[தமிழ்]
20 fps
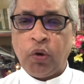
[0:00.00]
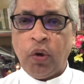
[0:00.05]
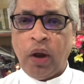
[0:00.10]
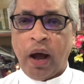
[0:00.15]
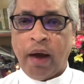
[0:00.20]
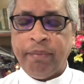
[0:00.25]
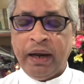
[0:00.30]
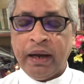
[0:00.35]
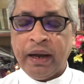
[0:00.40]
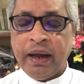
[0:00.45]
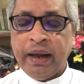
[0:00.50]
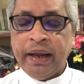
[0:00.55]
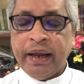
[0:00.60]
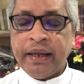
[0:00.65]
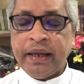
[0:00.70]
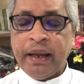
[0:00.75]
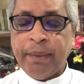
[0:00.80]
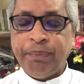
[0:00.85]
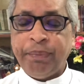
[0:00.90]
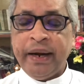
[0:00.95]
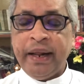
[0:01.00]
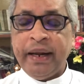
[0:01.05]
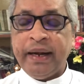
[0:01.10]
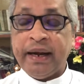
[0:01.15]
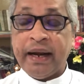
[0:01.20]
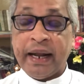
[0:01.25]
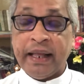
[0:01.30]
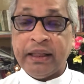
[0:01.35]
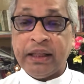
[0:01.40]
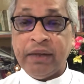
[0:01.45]
குழாமில் எப்படி
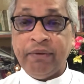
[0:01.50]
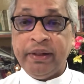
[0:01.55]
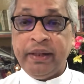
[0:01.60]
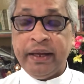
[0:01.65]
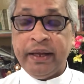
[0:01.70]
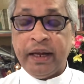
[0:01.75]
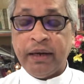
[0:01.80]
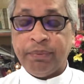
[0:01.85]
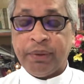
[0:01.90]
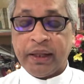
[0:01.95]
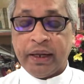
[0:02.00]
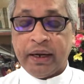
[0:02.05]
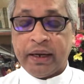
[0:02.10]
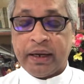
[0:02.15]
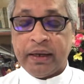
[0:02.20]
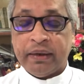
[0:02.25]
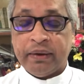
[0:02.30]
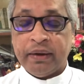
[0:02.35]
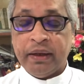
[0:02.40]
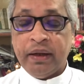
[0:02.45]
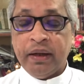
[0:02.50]
நடத்துவது என்பதற்கு